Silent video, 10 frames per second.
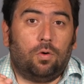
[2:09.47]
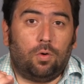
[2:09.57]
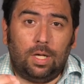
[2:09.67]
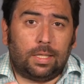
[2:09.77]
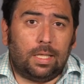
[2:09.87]

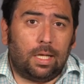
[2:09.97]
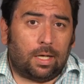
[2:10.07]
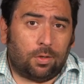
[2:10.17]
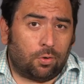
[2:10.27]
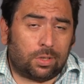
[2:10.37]
Con este
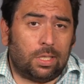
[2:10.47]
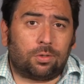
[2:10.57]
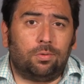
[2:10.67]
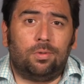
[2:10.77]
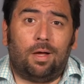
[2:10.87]

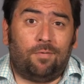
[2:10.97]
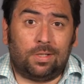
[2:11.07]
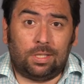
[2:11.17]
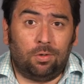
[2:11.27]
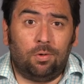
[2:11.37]
retroceso a
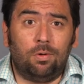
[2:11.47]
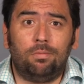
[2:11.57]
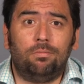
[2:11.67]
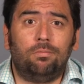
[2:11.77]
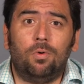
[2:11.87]
fase 2,
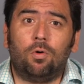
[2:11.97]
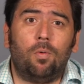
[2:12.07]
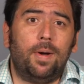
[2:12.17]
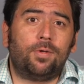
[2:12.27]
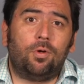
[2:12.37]
los
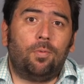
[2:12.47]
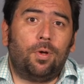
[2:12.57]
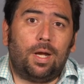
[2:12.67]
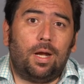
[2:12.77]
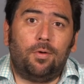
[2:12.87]
comercios no
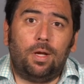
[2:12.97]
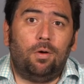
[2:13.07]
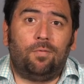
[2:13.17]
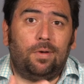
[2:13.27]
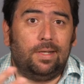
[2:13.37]
podrán abrir
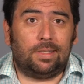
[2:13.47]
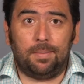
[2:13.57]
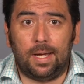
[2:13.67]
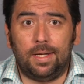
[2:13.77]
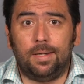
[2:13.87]
los fines de
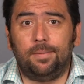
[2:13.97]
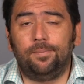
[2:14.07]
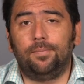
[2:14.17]
semana.